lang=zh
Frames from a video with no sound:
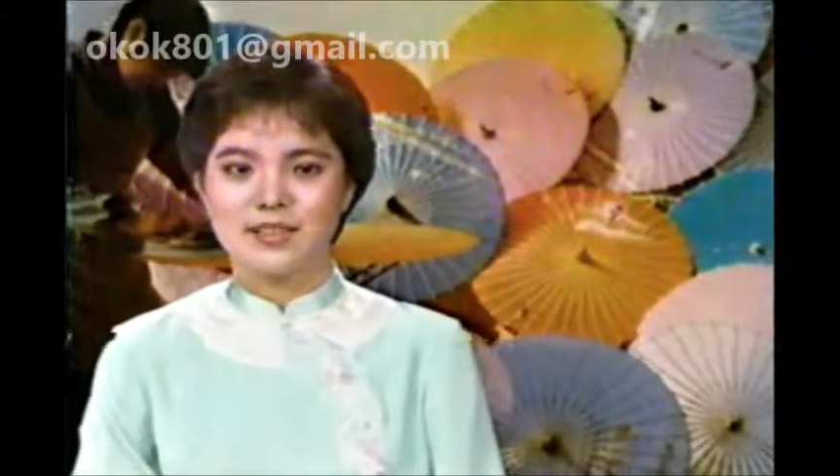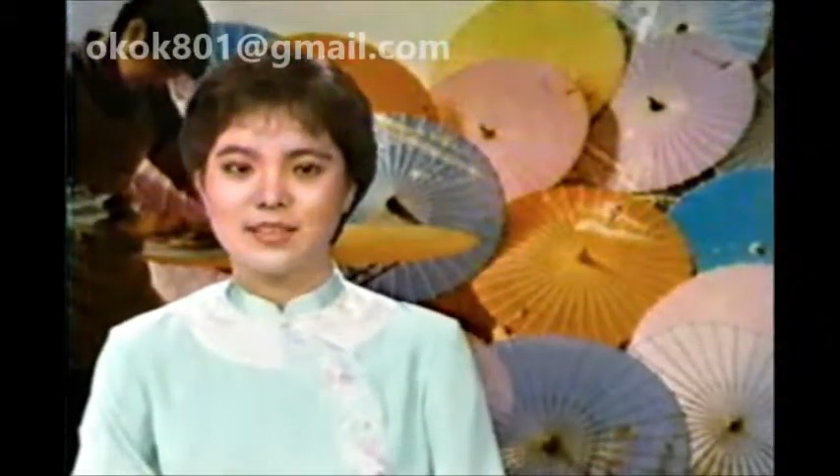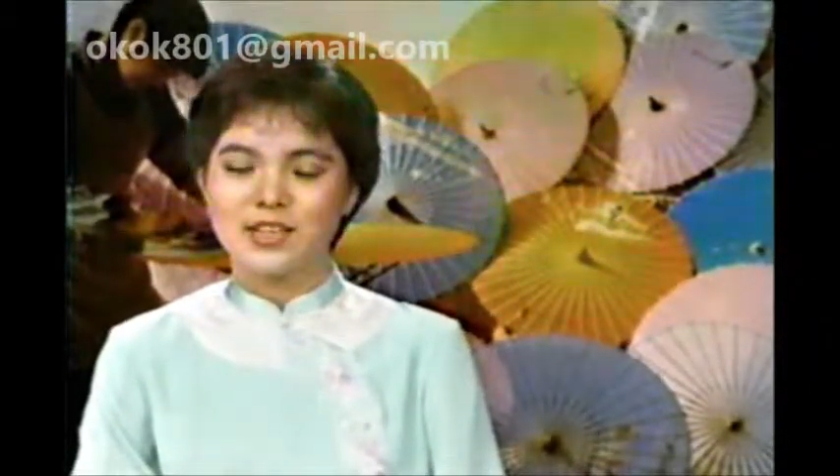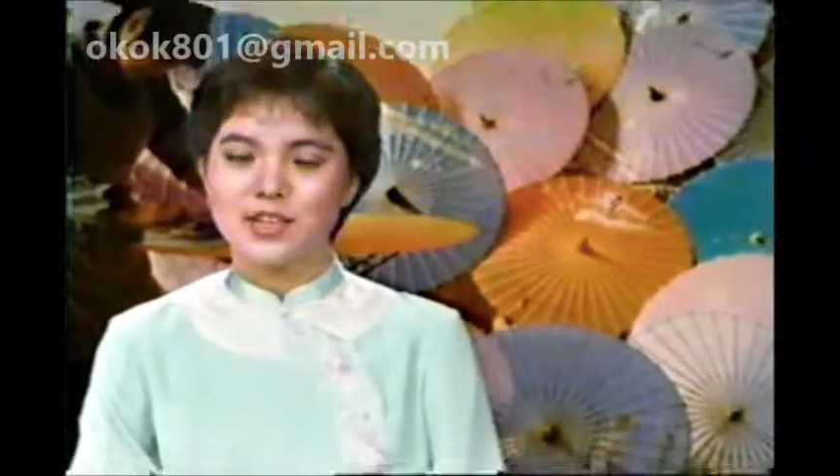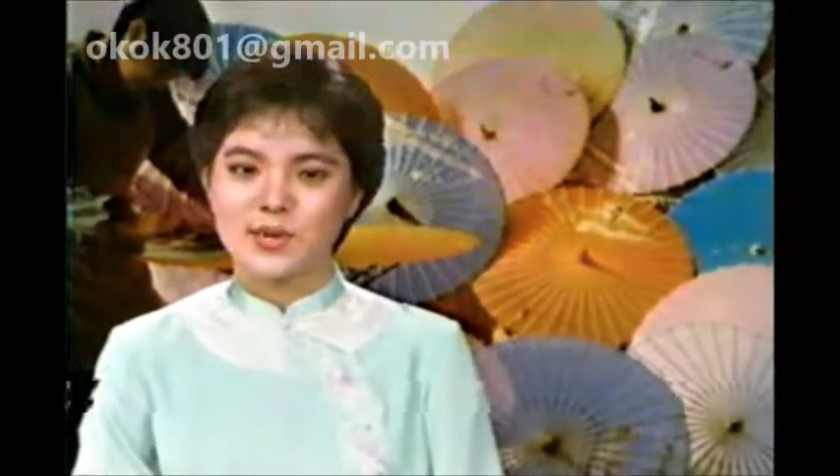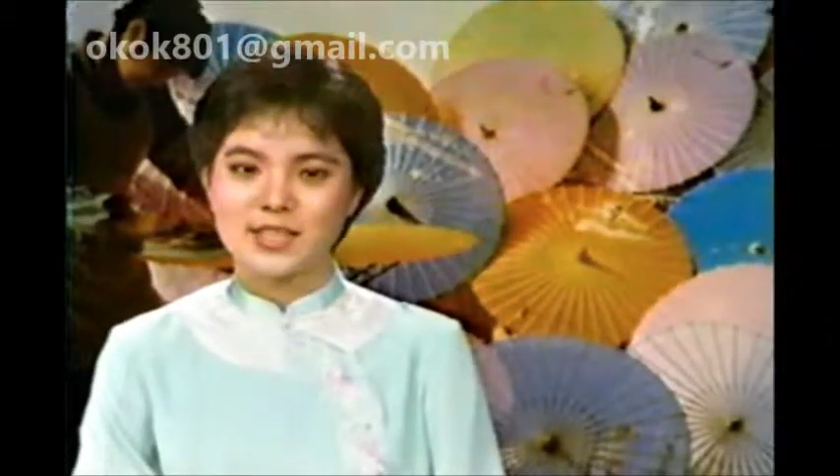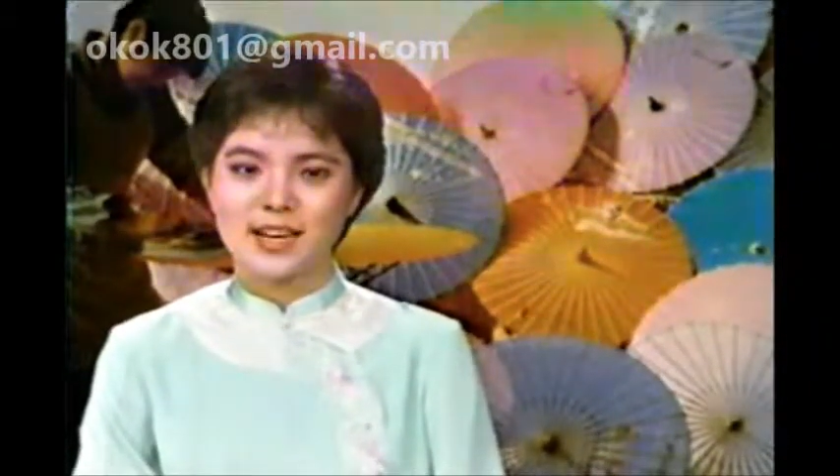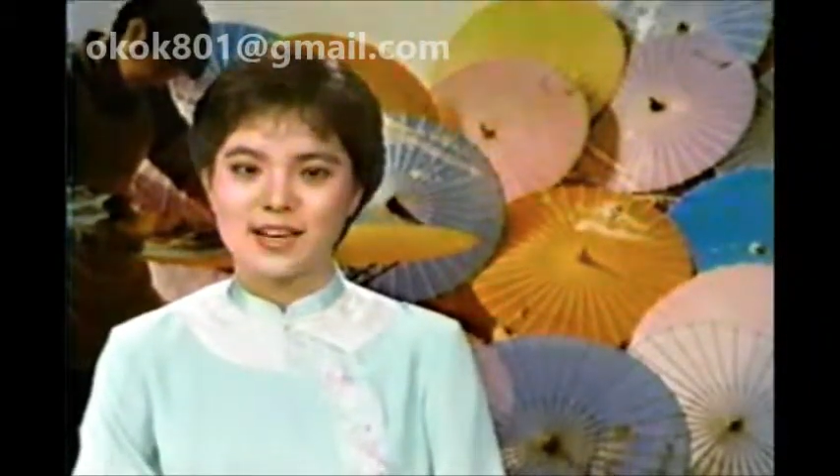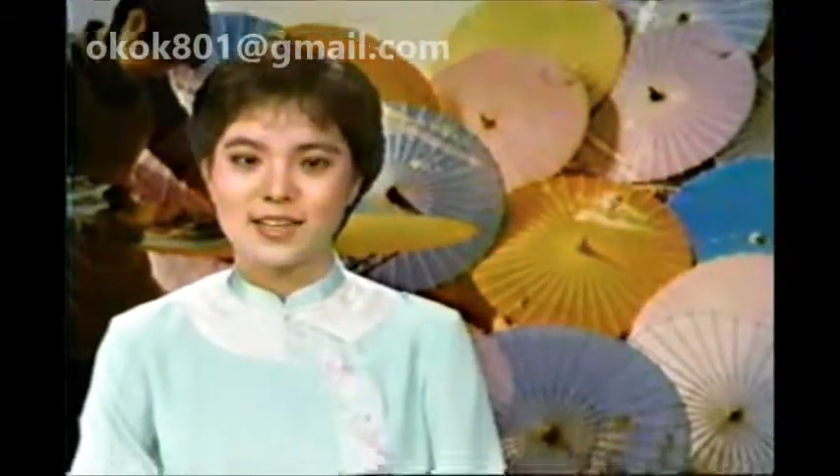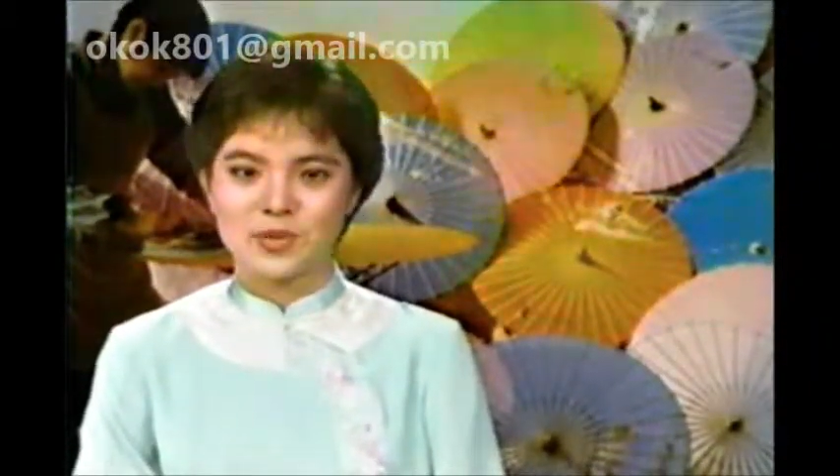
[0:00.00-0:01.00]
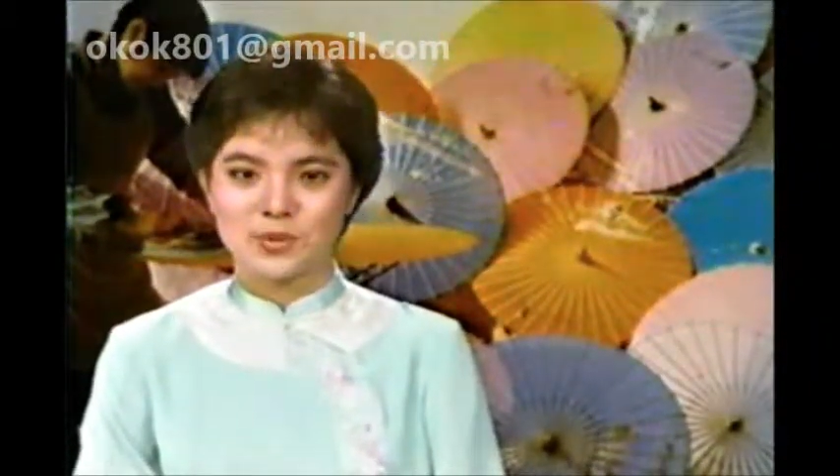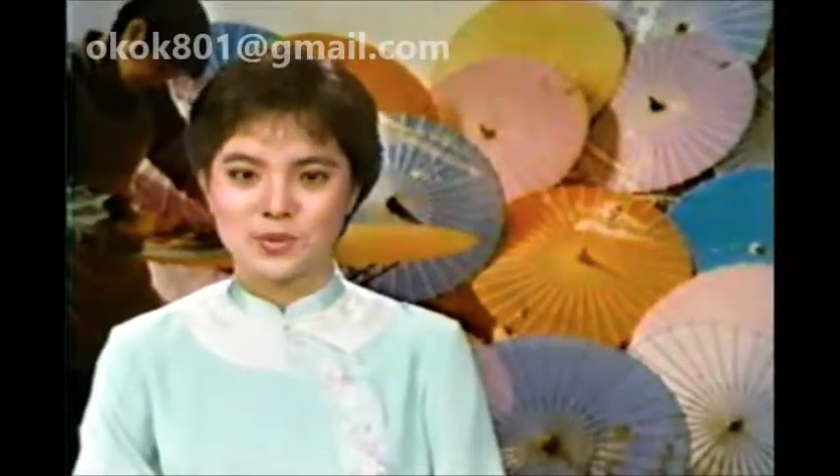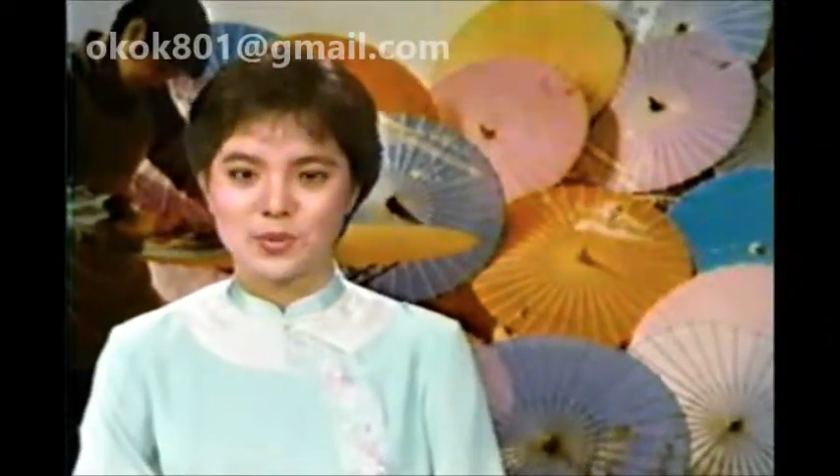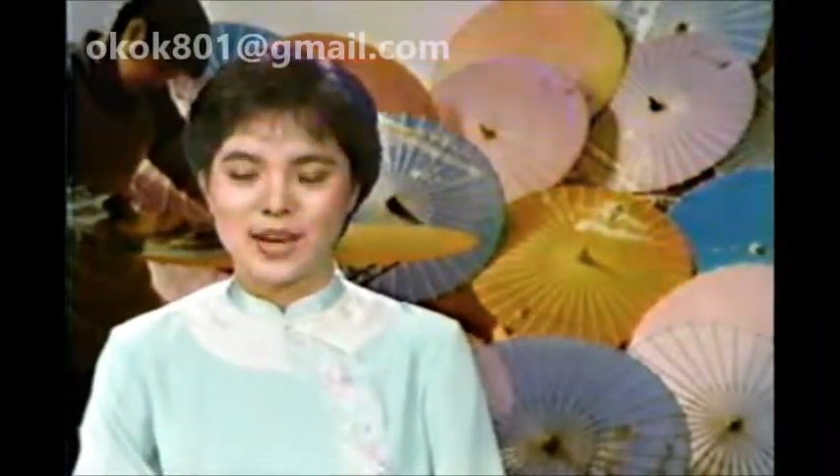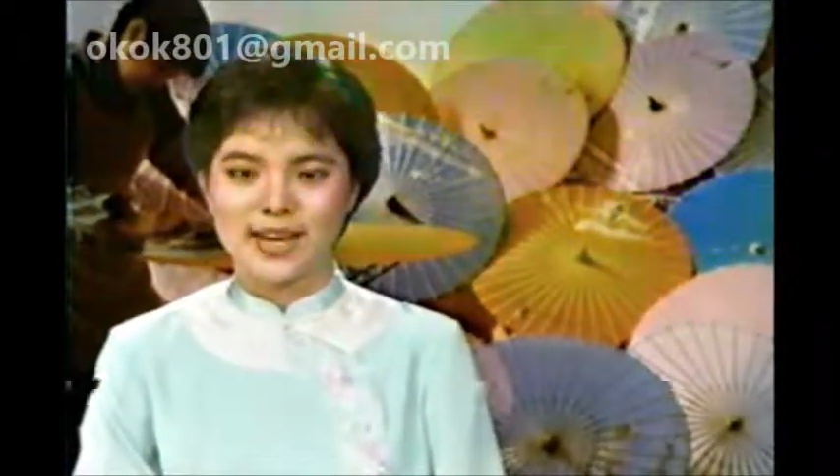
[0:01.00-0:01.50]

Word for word: 也有绘上各种图